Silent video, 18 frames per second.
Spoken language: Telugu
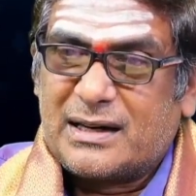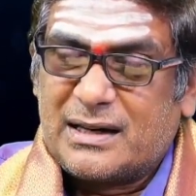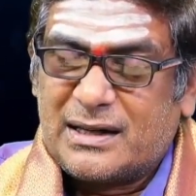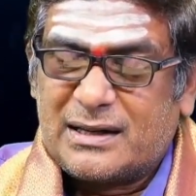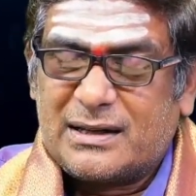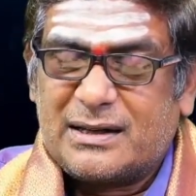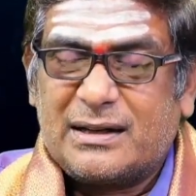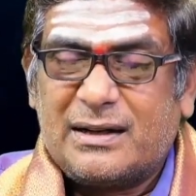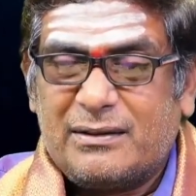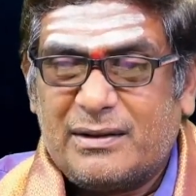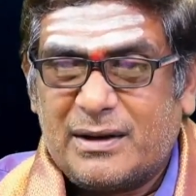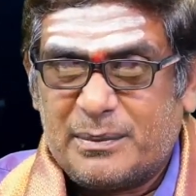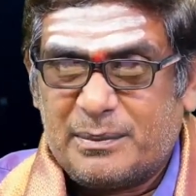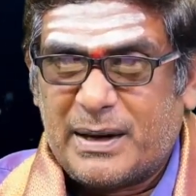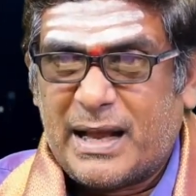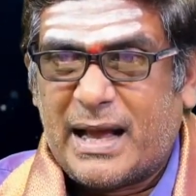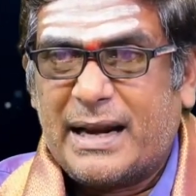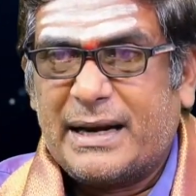తగ్గట్టుగా
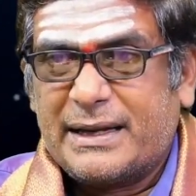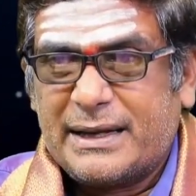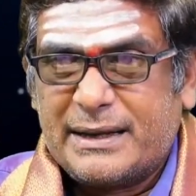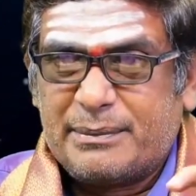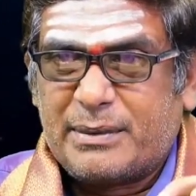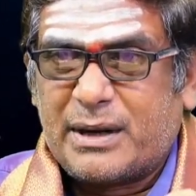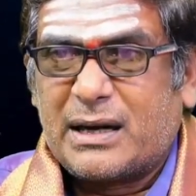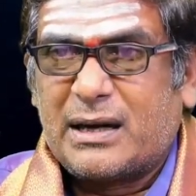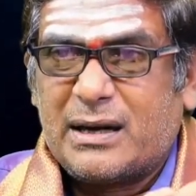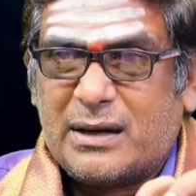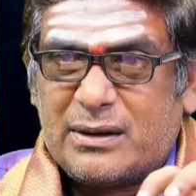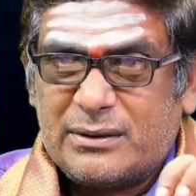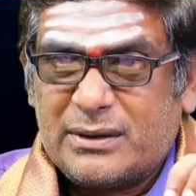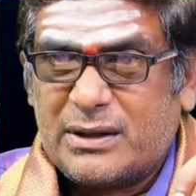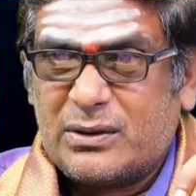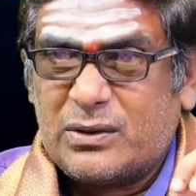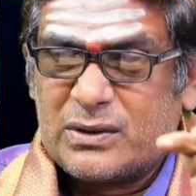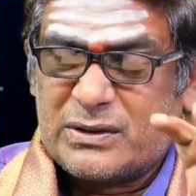వాళ్ళ ప్లానింగ్
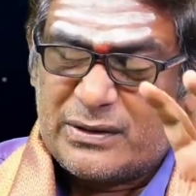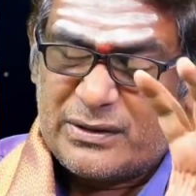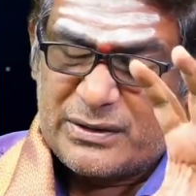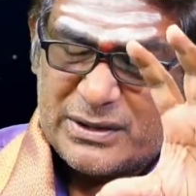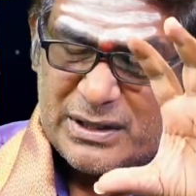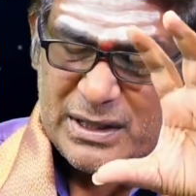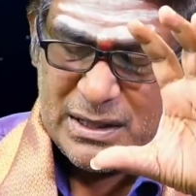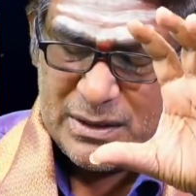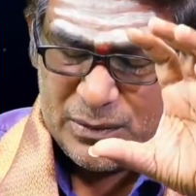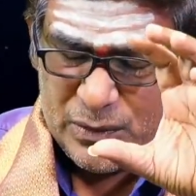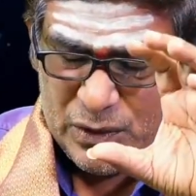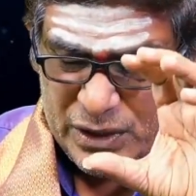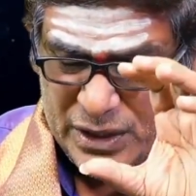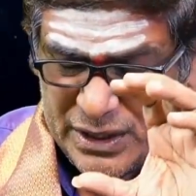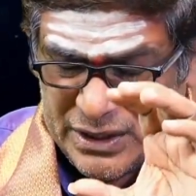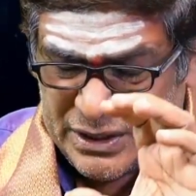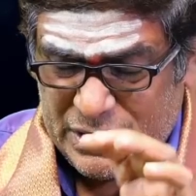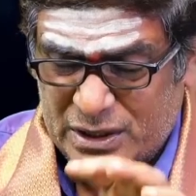ప్రకారం ఎన్నో సంవత్సరాల
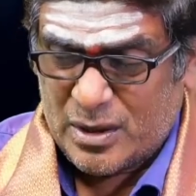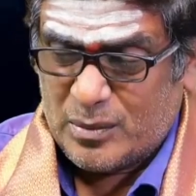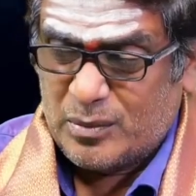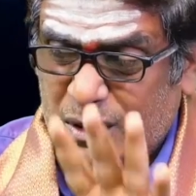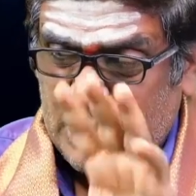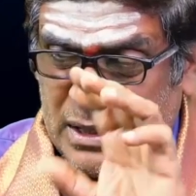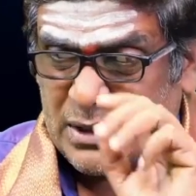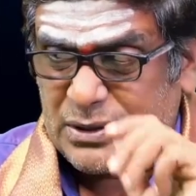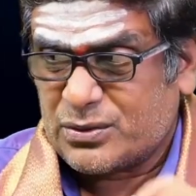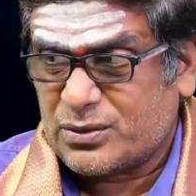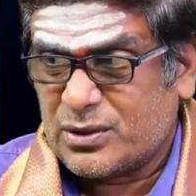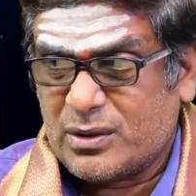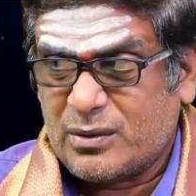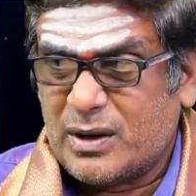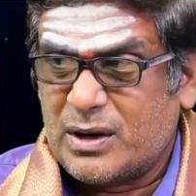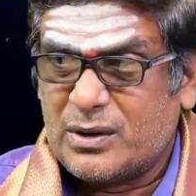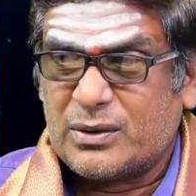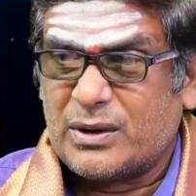ముందు నుంచి డబ్బులు
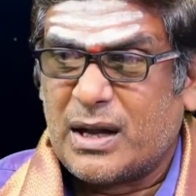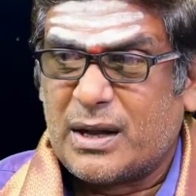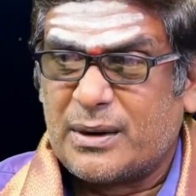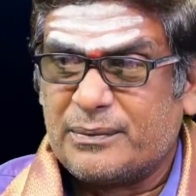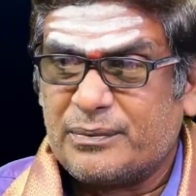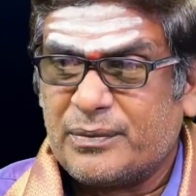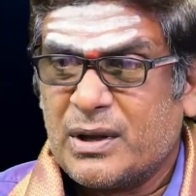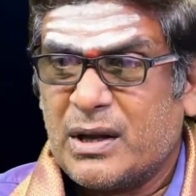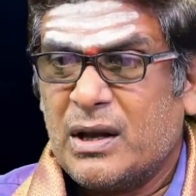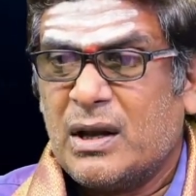దాచుకున్న వాళ్ళు ఉన్నారు